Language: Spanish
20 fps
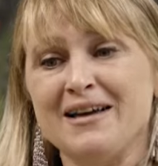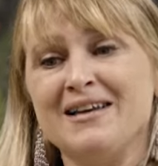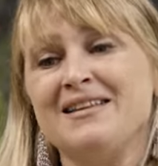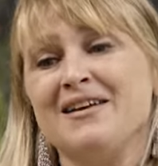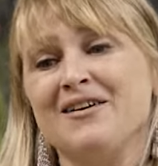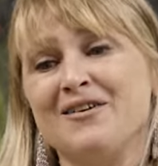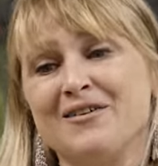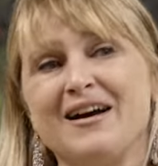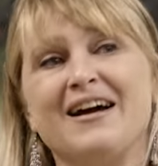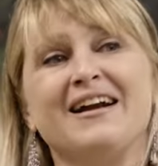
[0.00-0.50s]
ahí
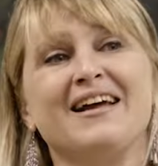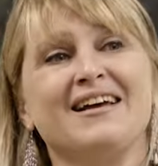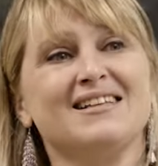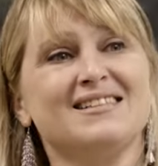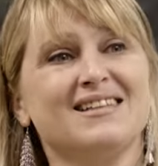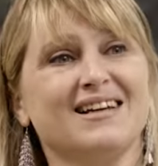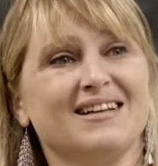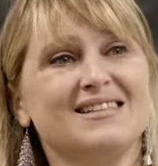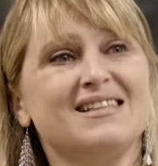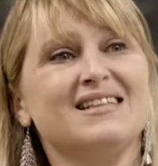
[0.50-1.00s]
tengo que
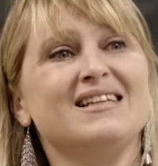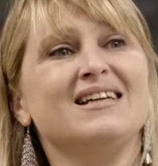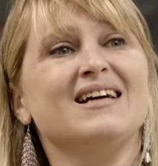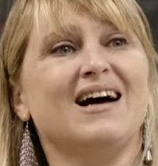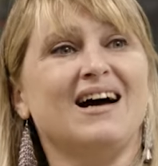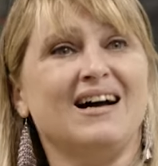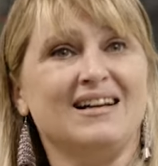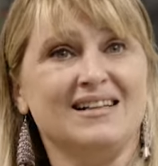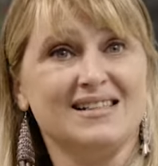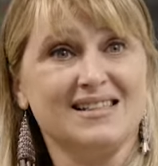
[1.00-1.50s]
agradecer, sí,
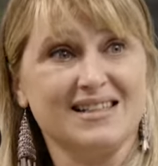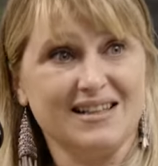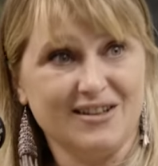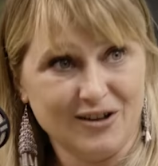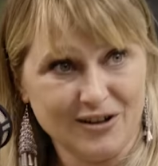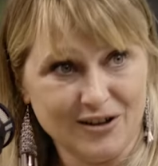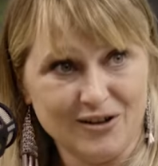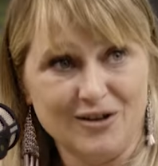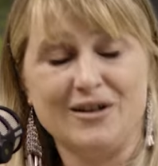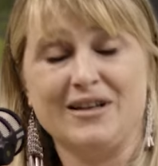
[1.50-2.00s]
al
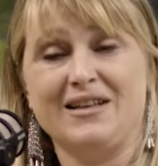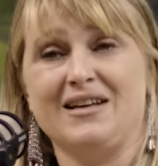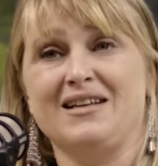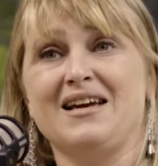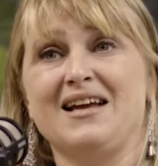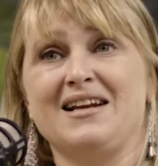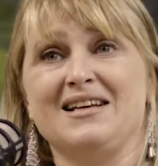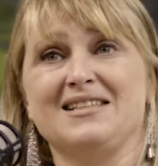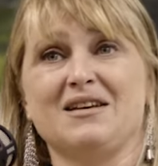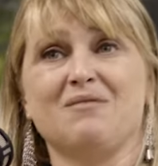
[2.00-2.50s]
psicólogo que
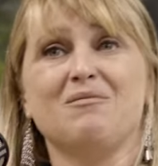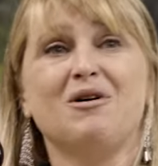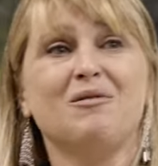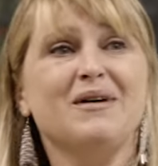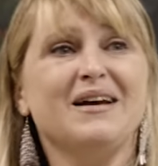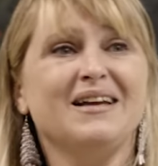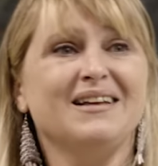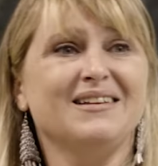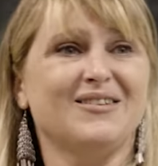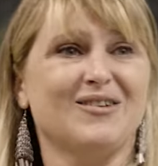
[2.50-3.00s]
tenía en ese
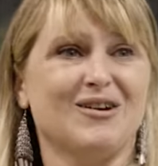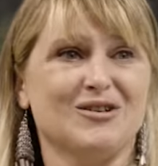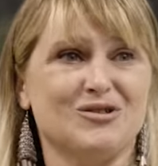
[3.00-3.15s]
momento,